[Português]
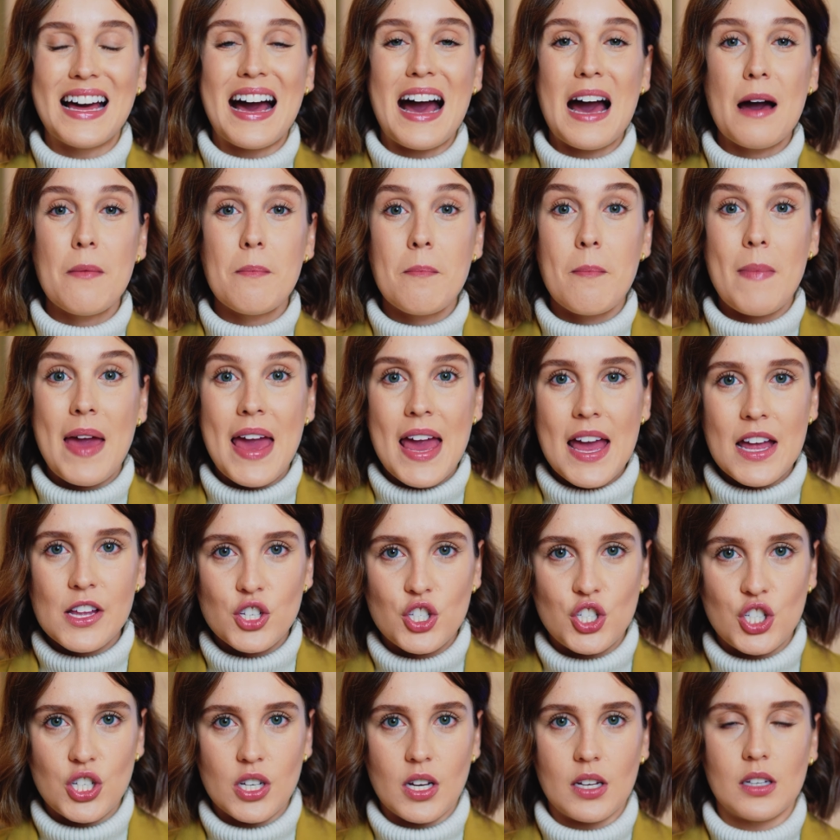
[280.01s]
a
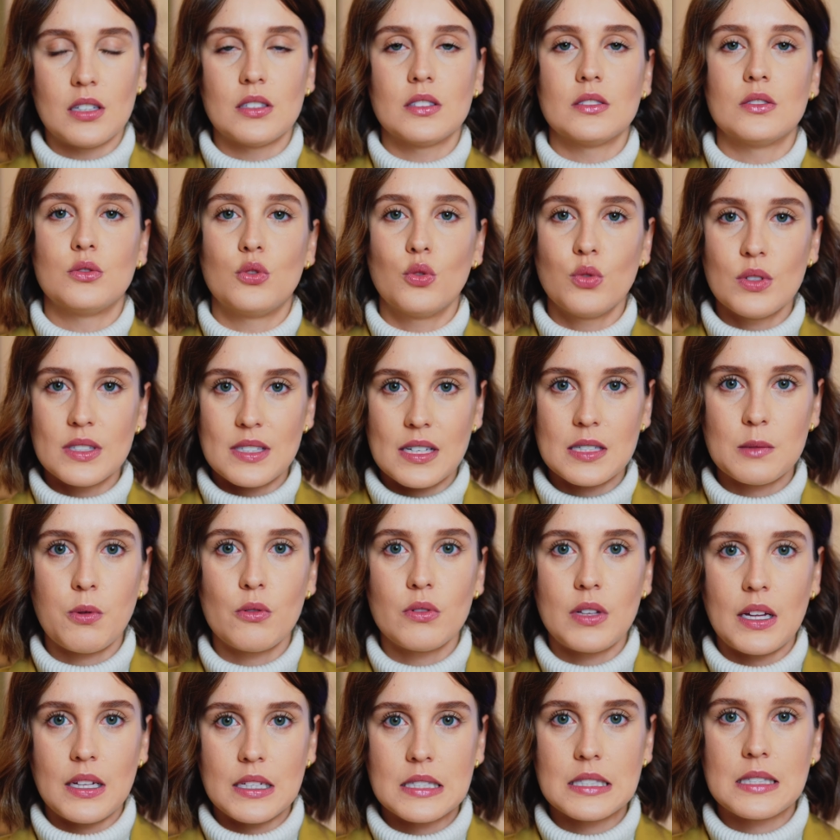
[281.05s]
média dos
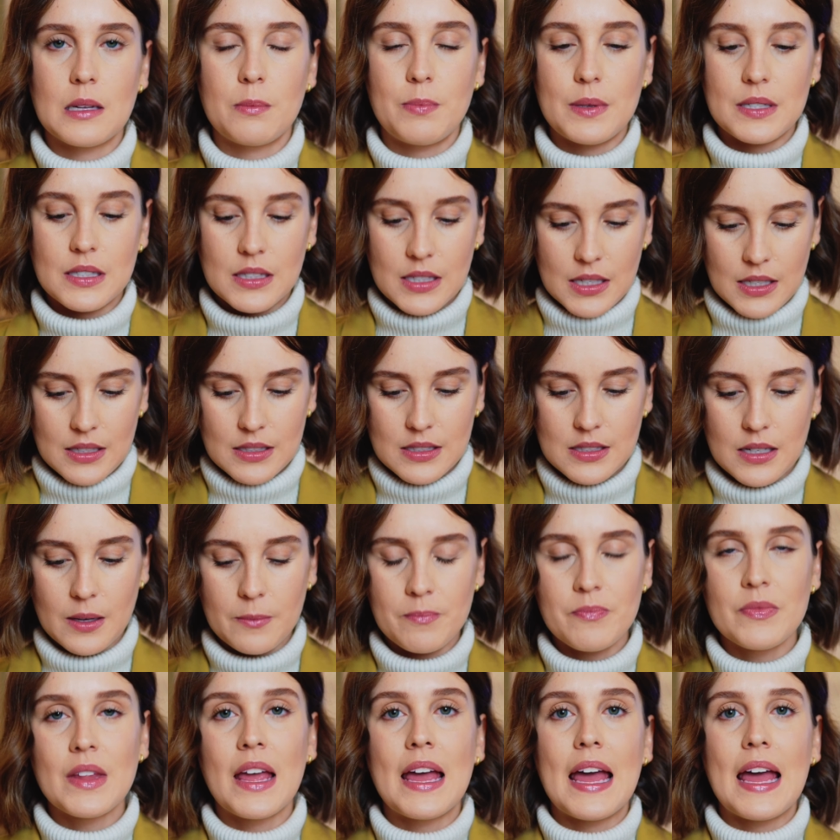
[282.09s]
respondentes da pesquisa